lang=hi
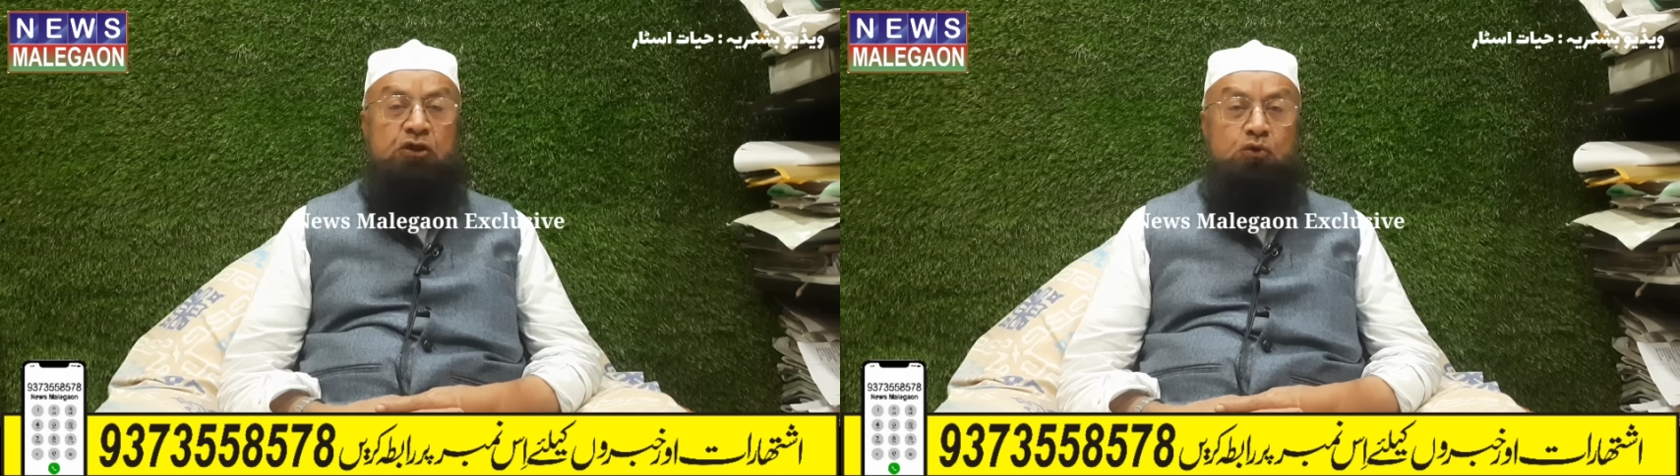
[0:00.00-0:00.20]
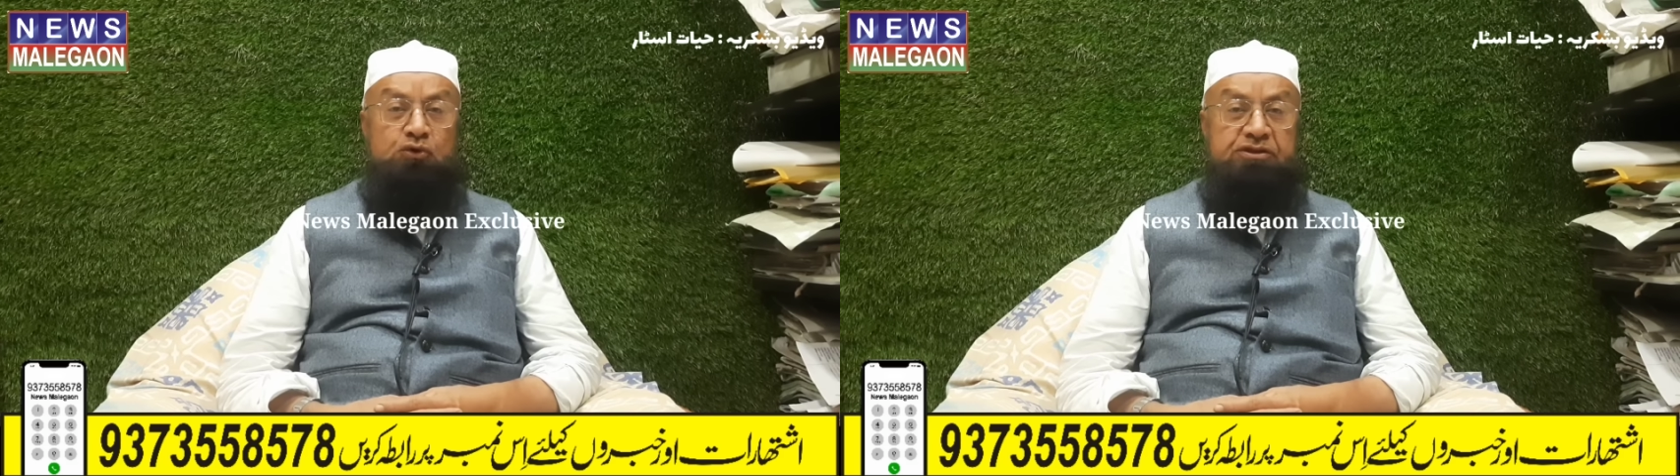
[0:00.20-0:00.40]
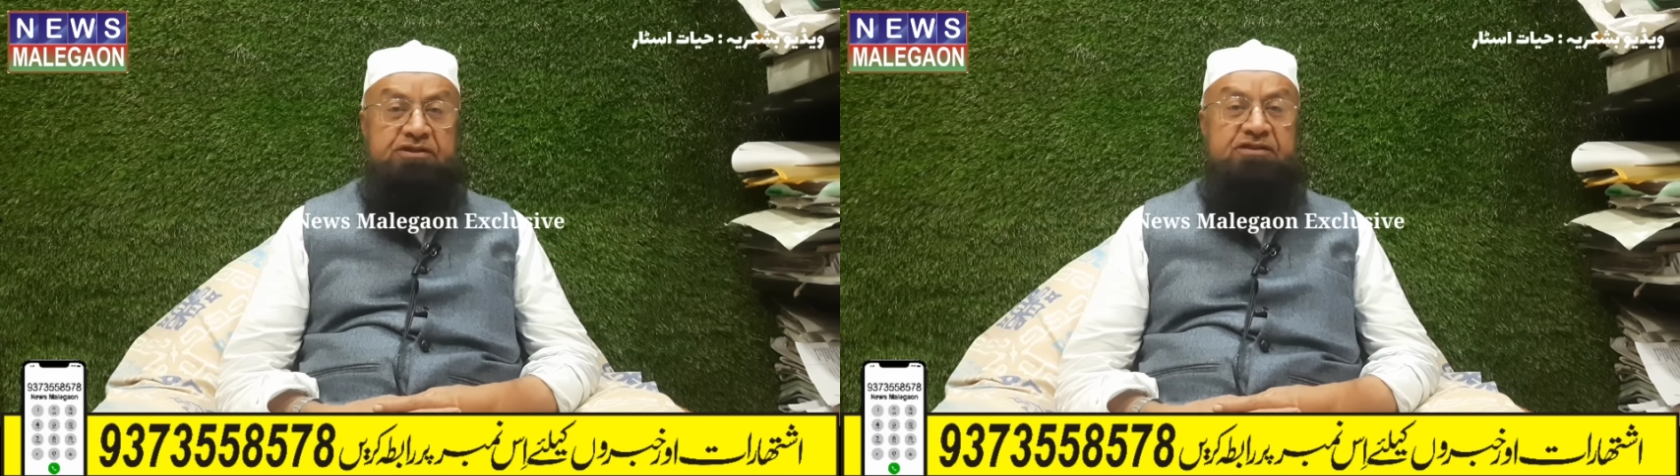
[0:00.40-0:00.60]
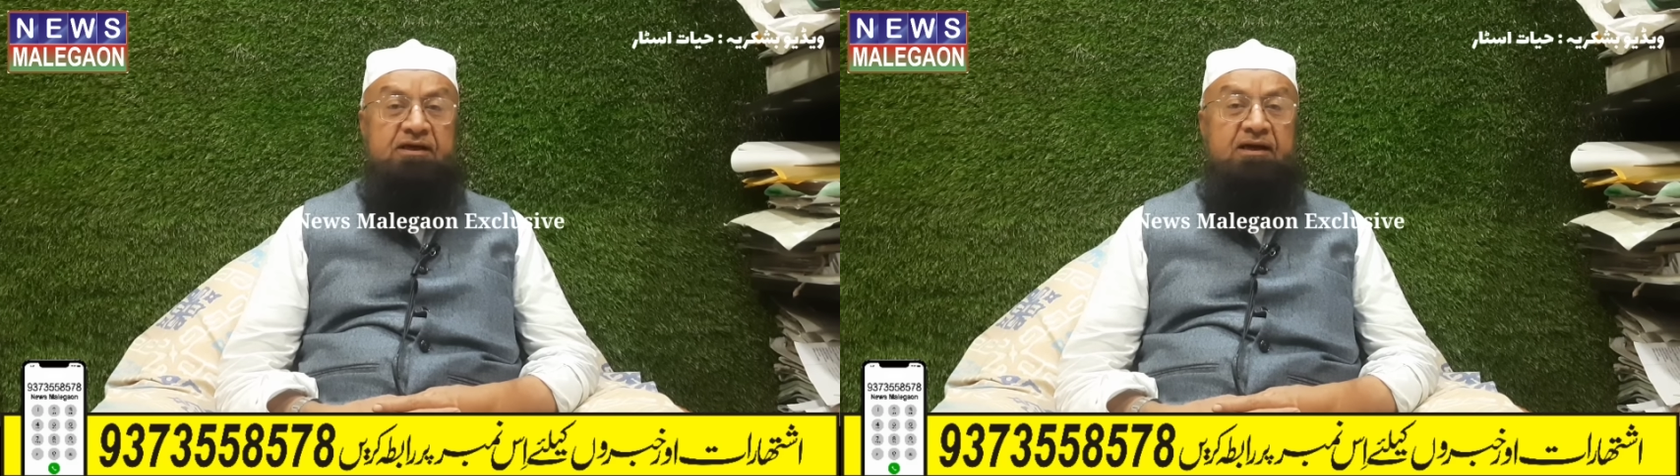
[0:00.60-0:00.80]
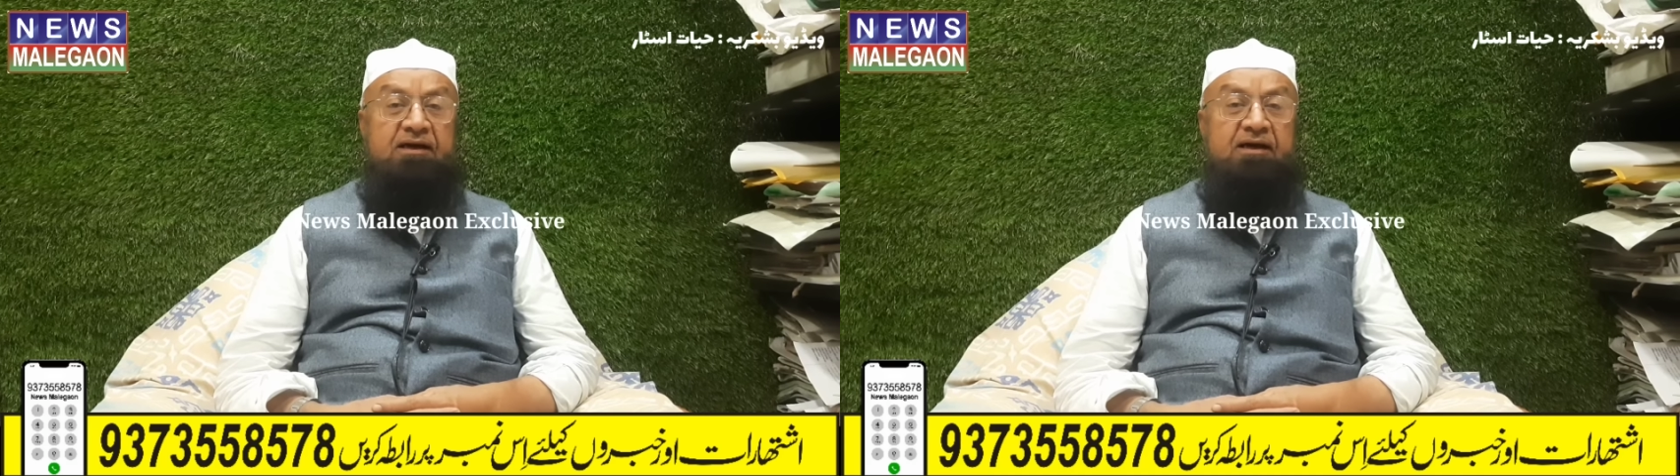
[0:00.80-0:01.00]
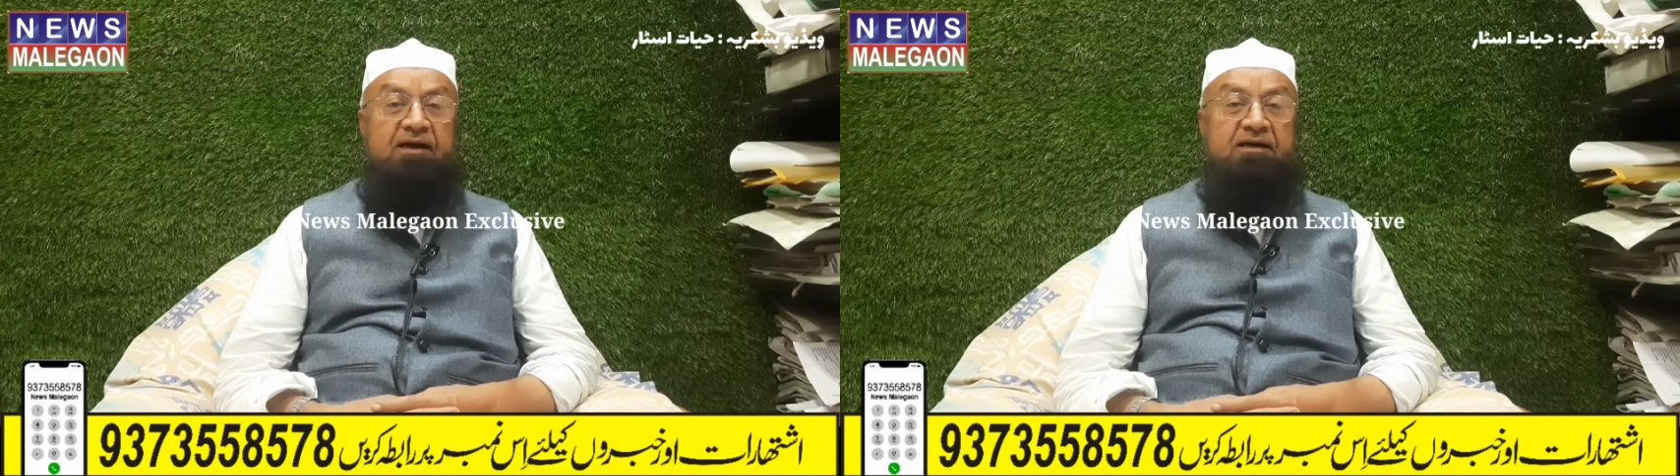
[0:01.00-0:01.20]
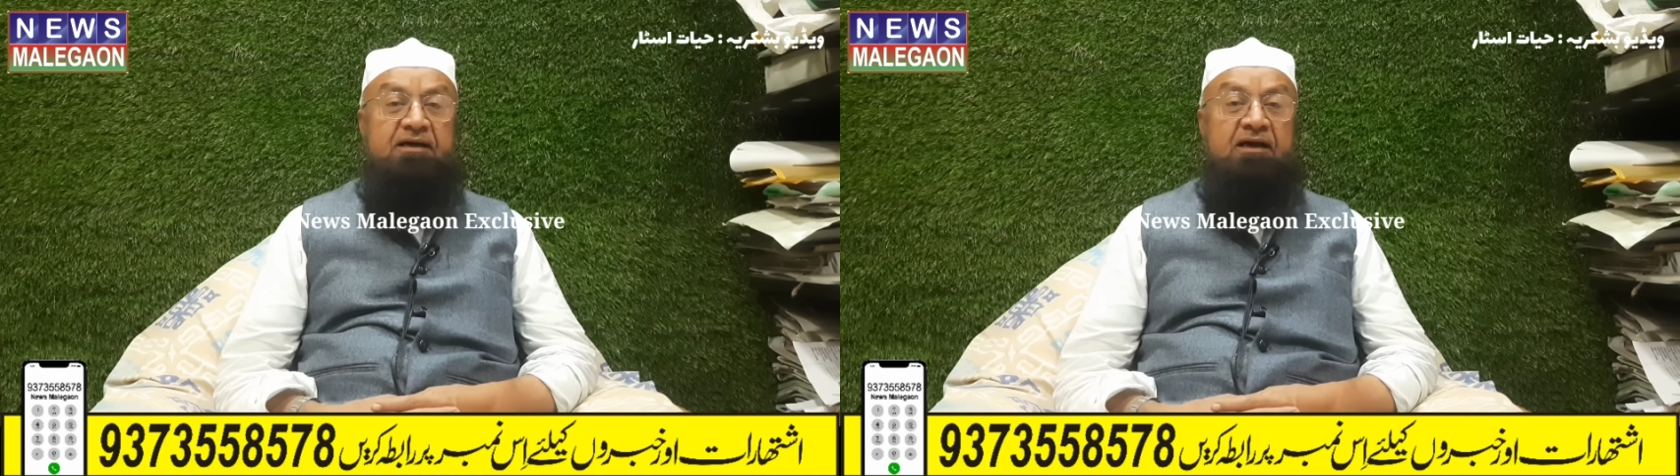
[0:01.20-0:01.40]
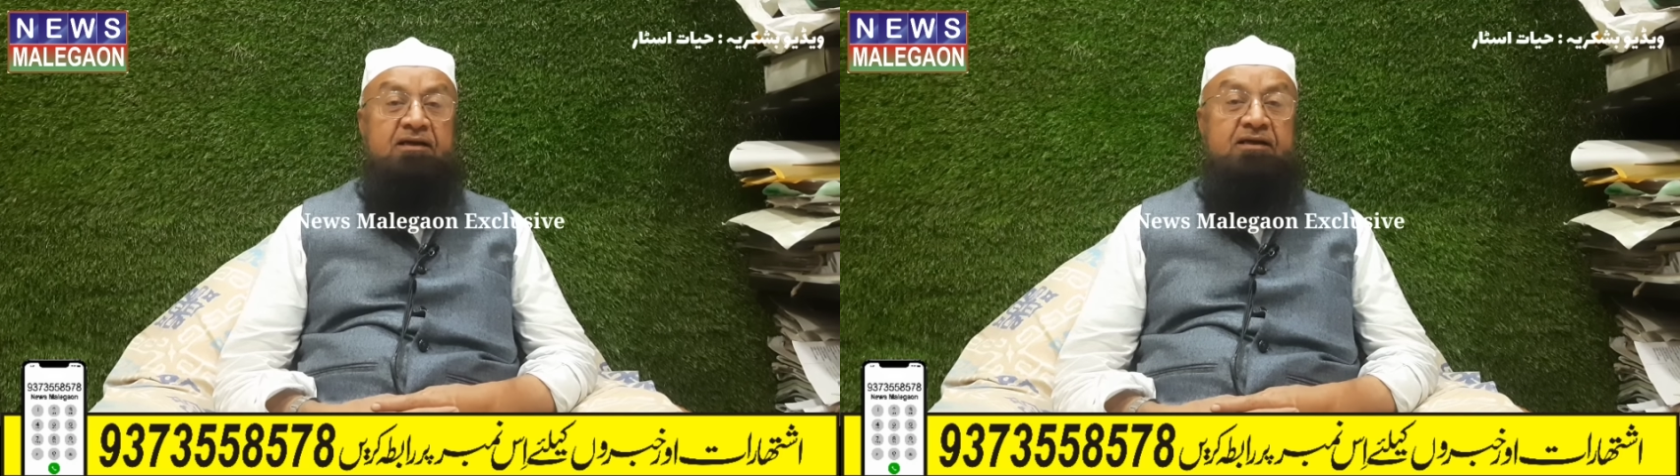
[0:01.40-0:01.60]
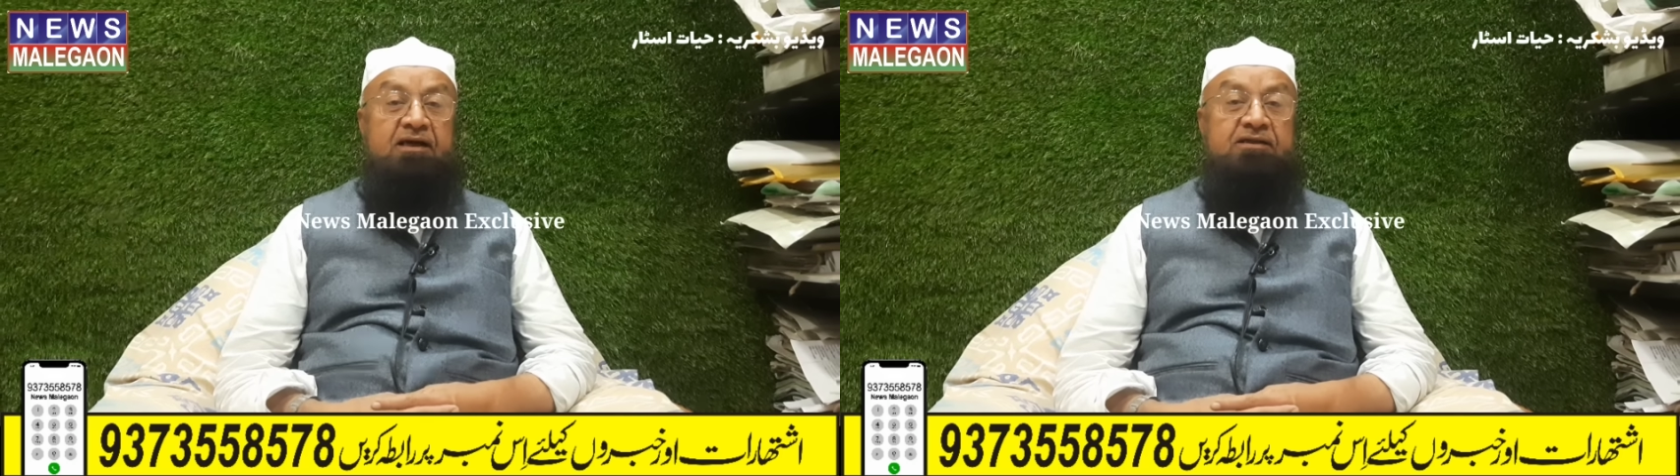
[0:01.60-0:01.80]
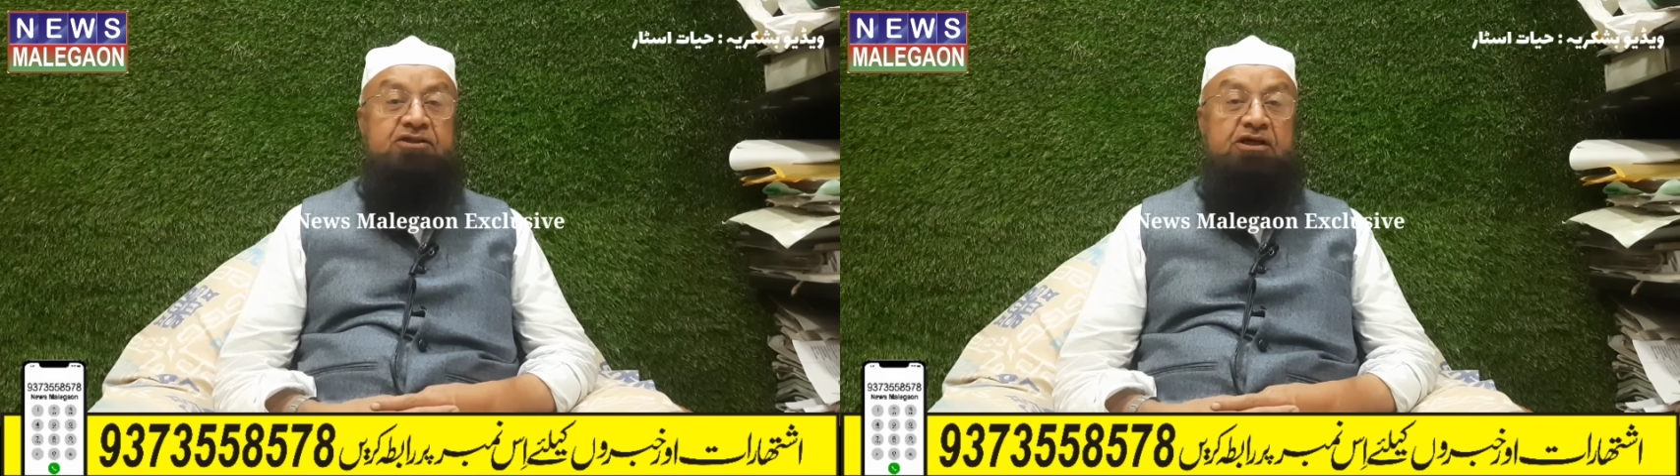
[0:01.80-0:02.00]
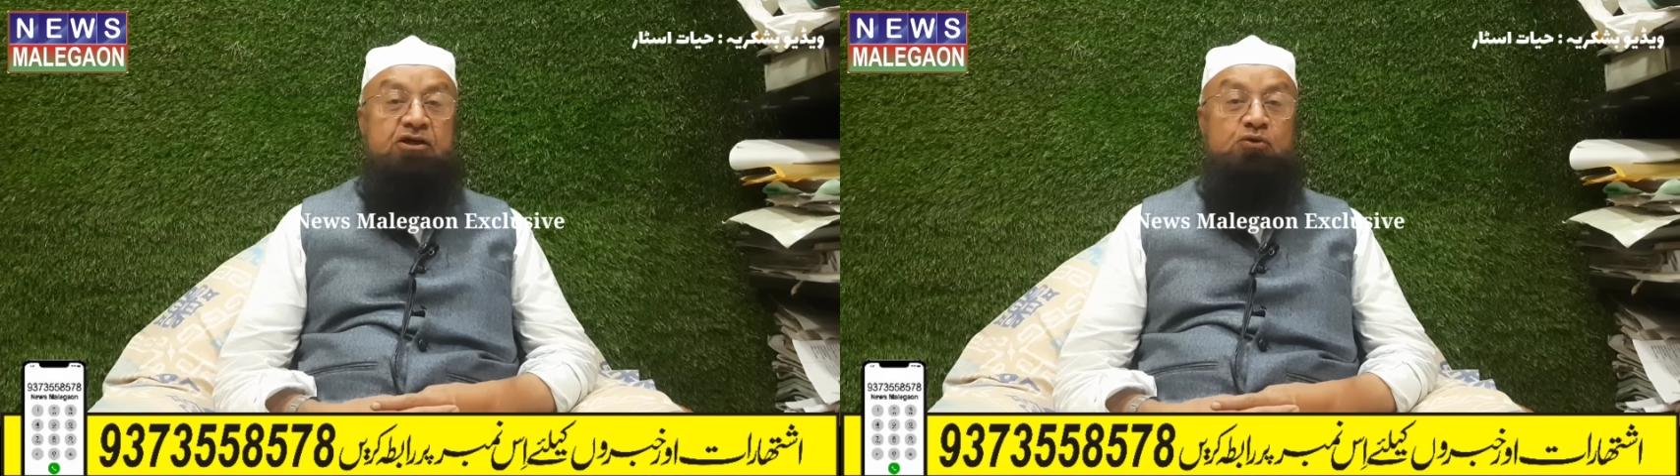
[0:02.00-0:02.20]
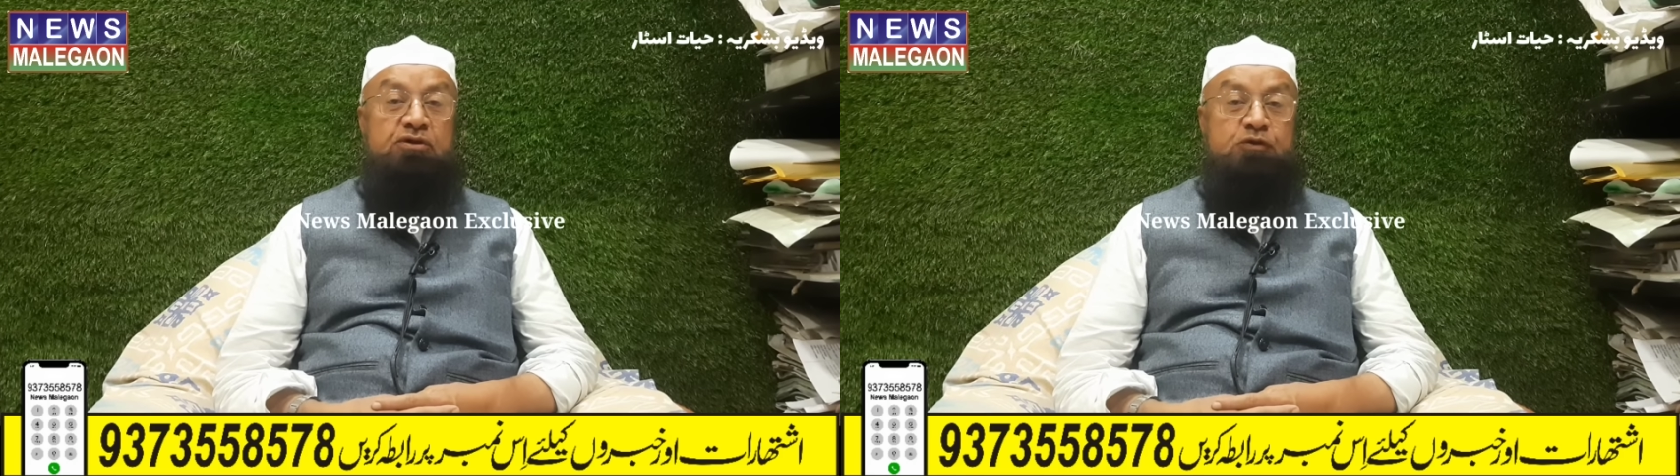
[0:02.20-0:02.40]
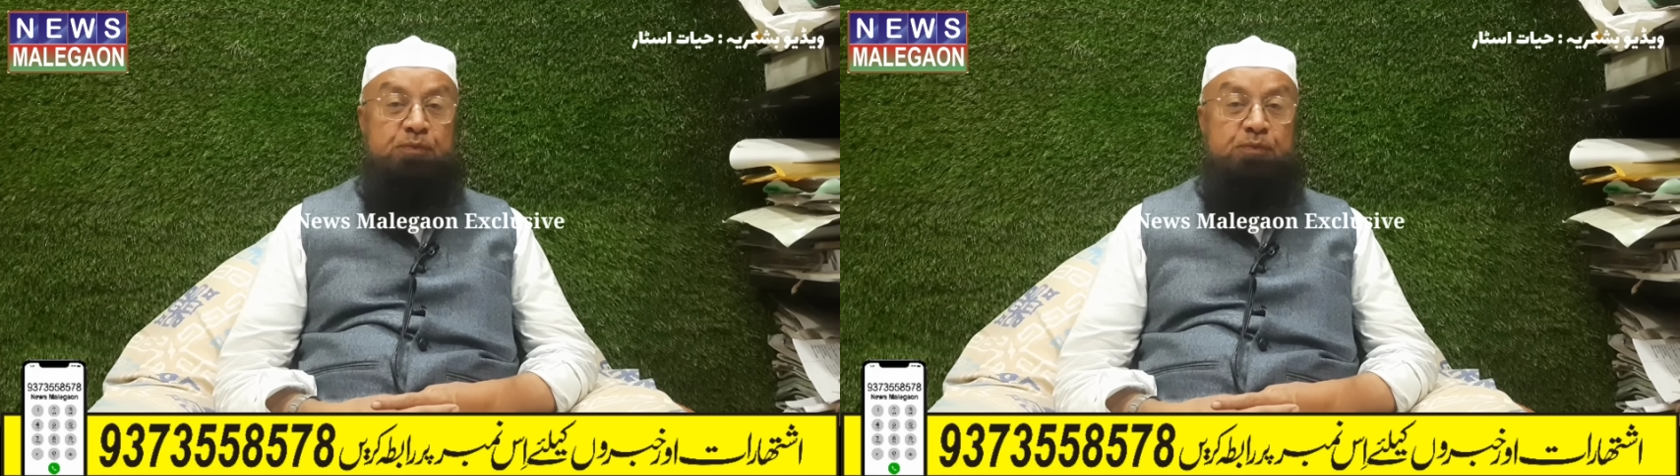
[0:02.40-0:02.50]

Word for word: कुछ इस तरह का है कि अहलियान शहर को इस